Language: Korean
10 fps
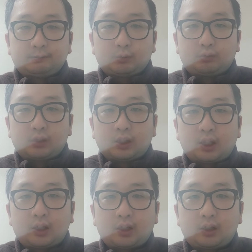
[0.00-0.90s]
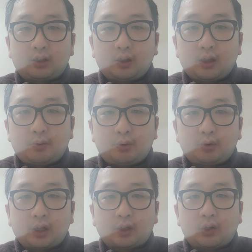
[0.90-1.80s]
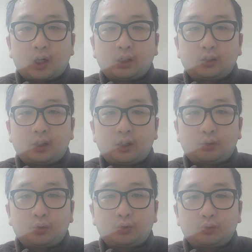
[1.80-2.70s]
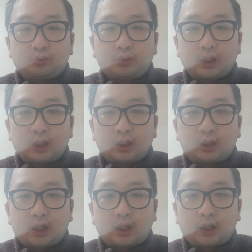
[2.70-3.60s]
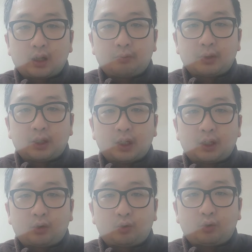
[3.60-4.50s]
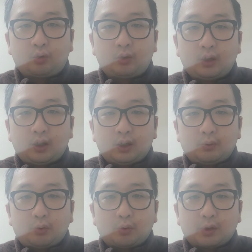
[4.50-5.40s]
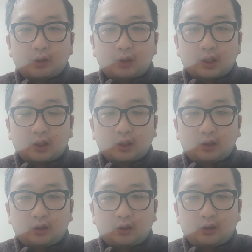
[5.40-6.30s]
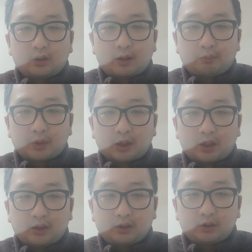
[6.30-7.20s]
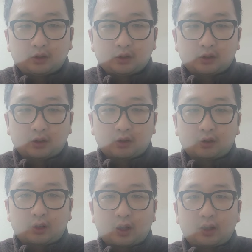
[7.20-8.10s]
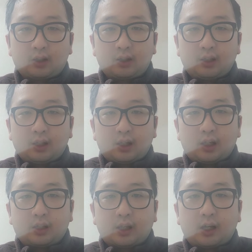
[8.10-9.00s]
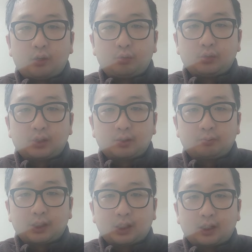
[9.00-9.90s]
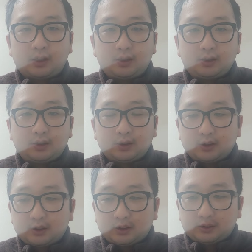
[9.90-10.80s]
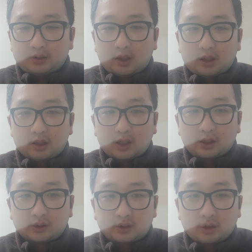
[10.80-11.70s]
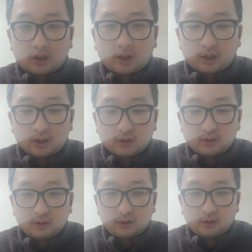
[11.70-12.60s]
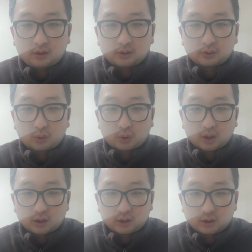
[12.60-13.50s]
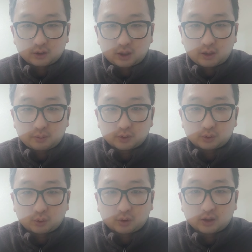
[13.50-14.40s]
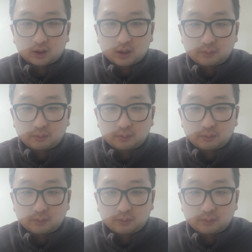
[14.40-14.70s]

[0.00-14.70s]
우리나라, 일본의 과거가 곧 우리나라의 미래라고 보면 되시 듯합니다. 저는 그렇게 예상하고 있습니다. 네, 이상 저의 어, 소견을 짧은 소견을